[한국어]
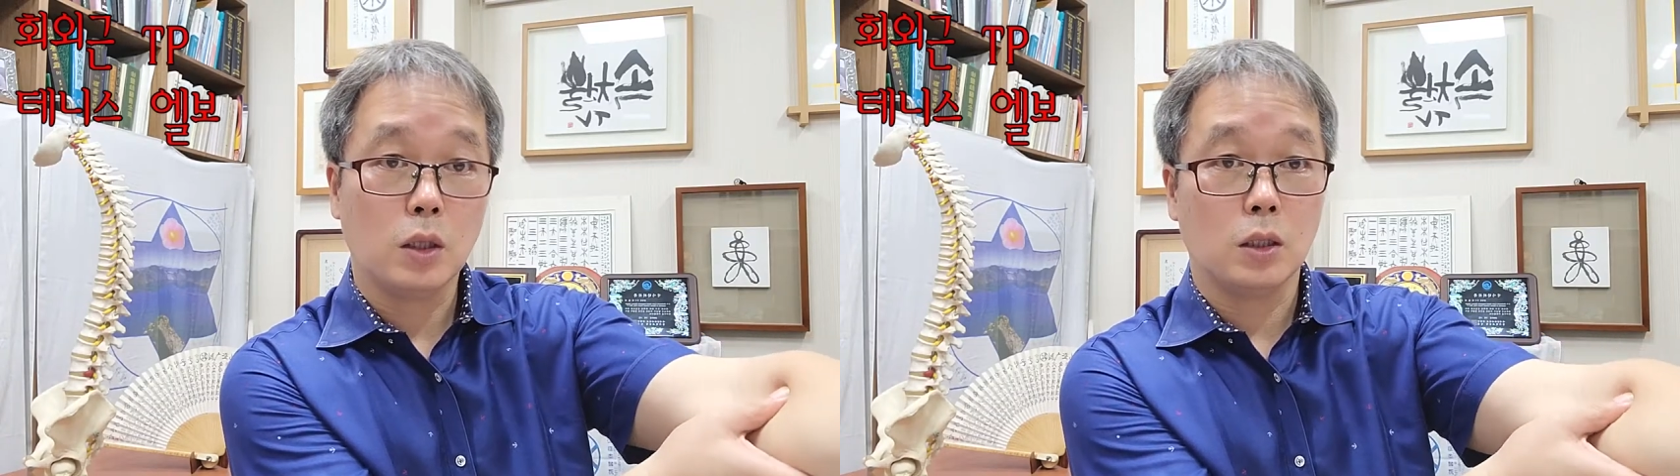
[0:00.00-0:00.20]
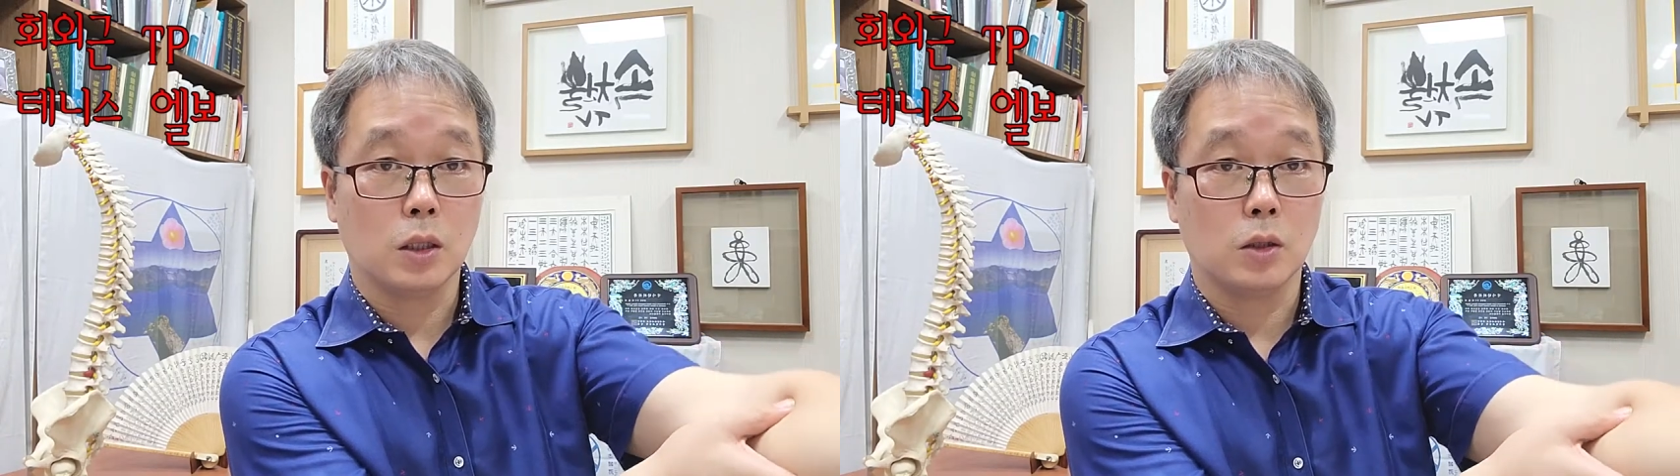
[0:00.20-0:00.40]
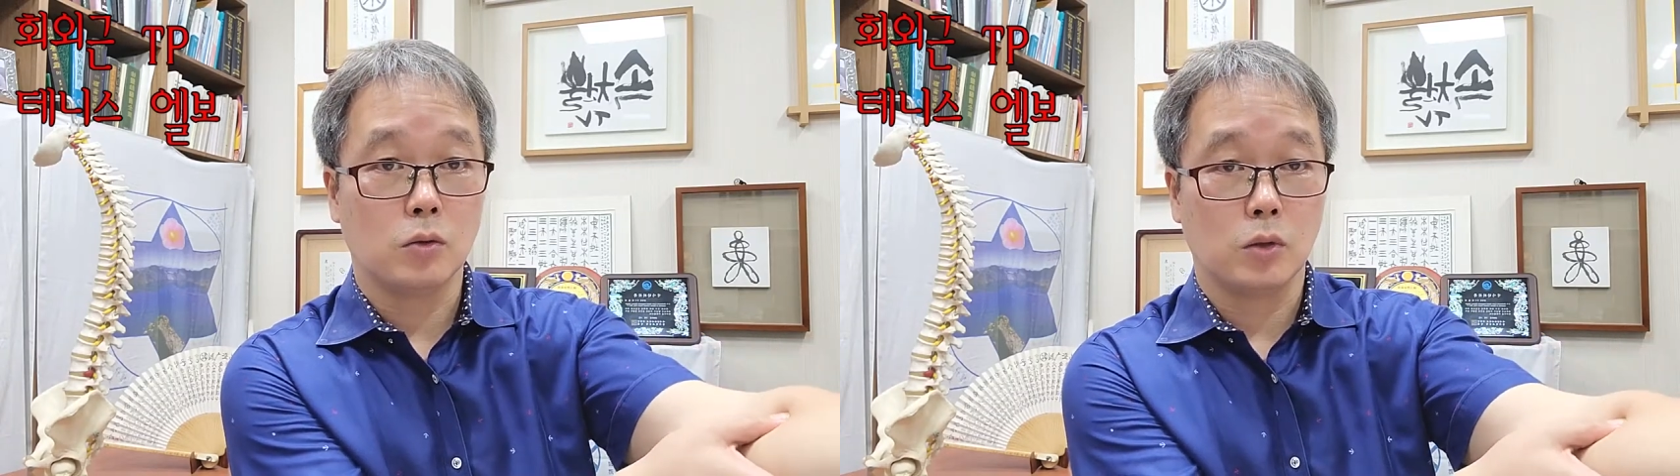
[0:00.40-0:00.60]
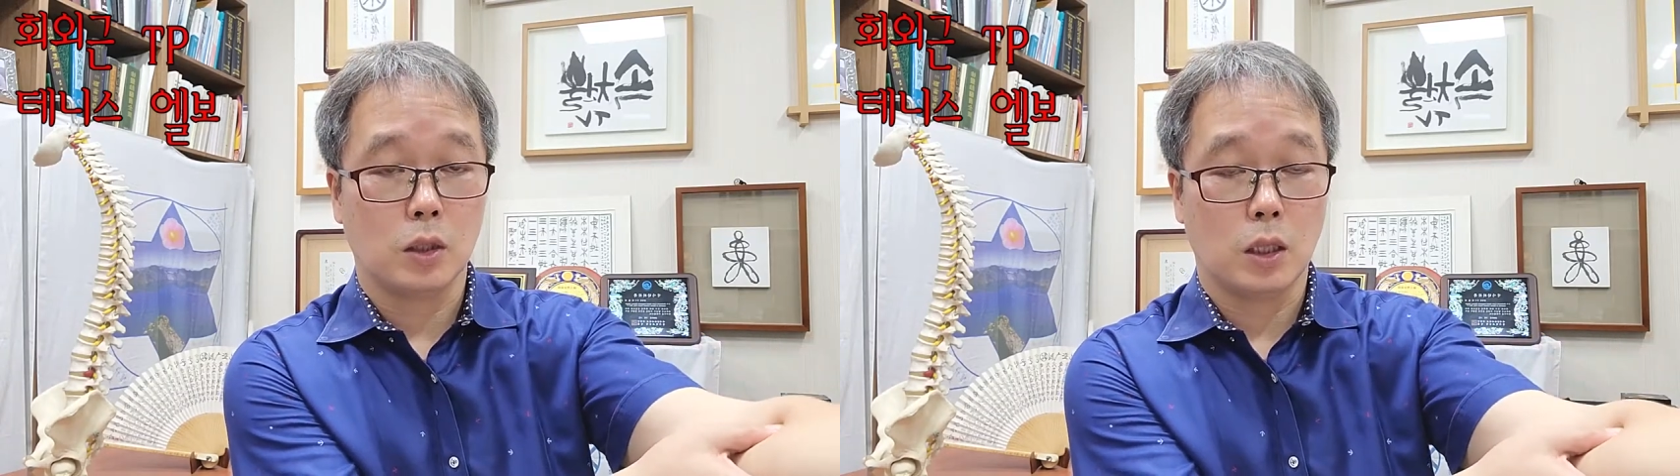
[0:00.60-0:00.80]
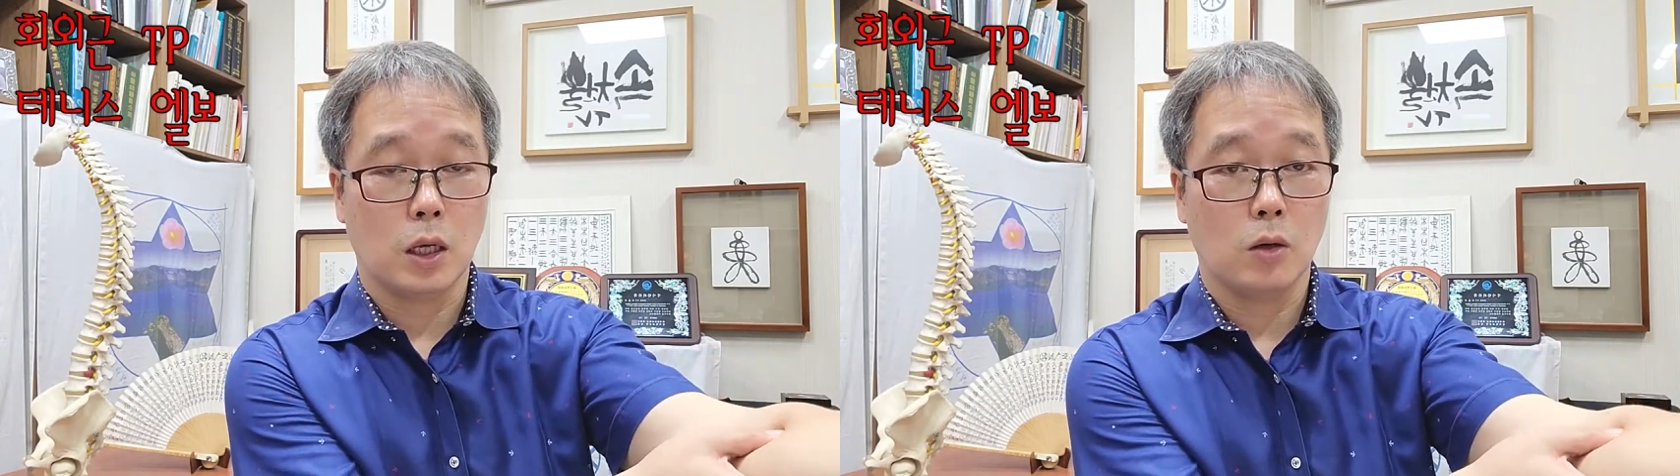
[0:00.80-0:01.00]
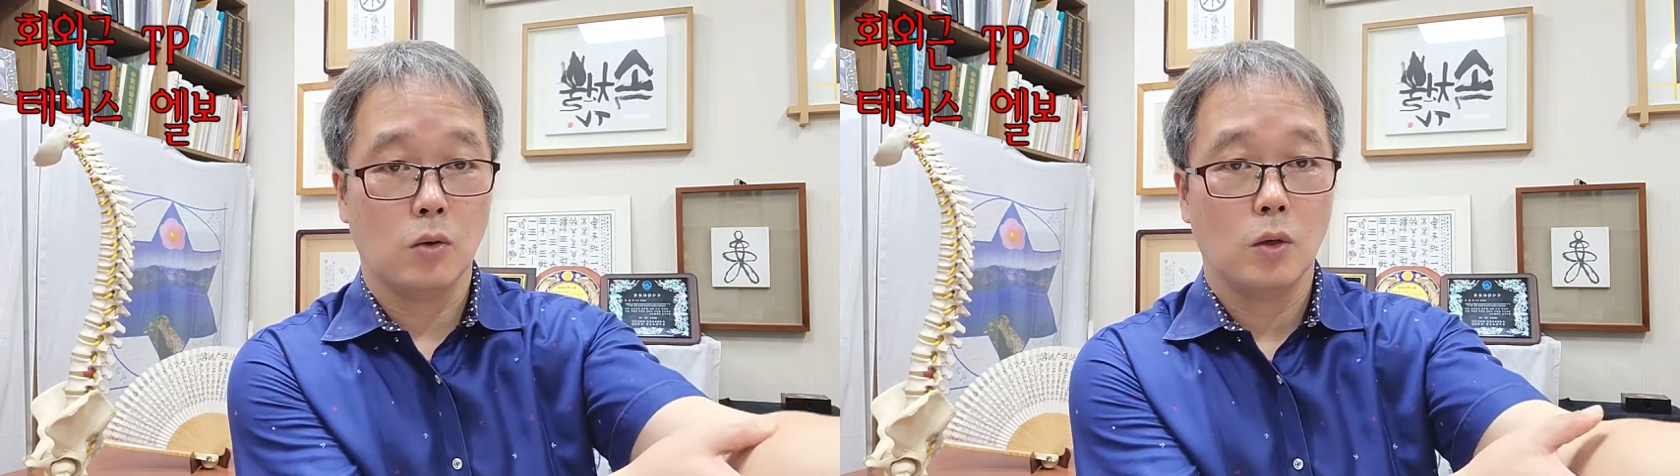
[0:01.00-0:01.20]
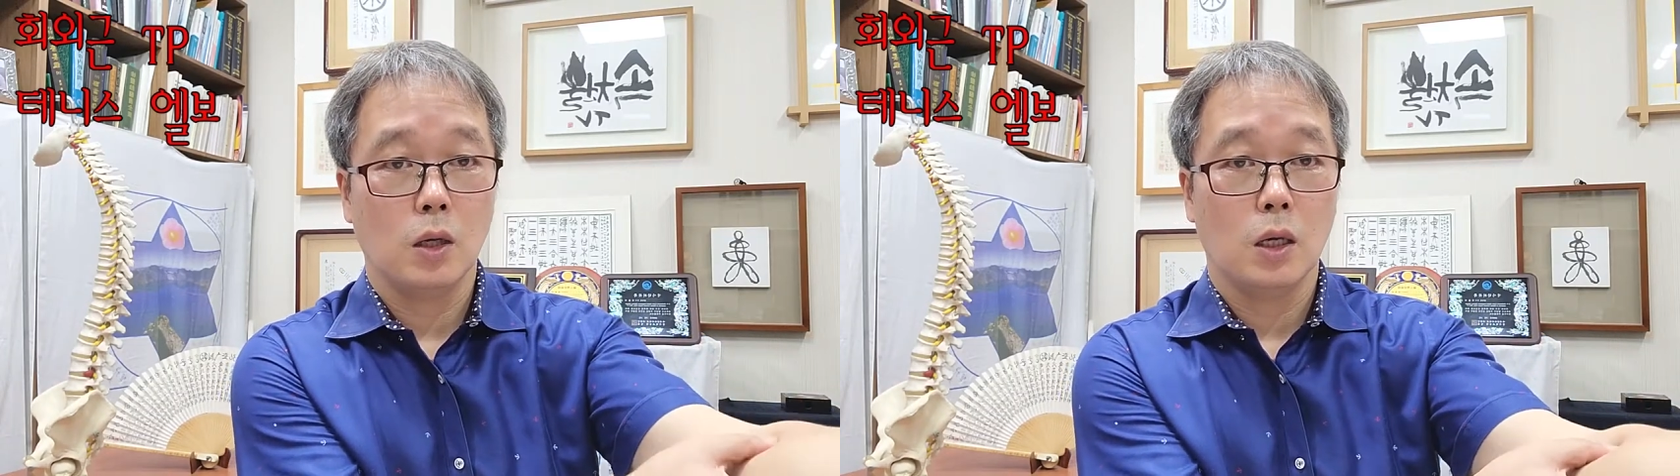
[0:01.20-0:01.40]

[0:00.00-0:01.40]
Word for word: 있는 근육인데요.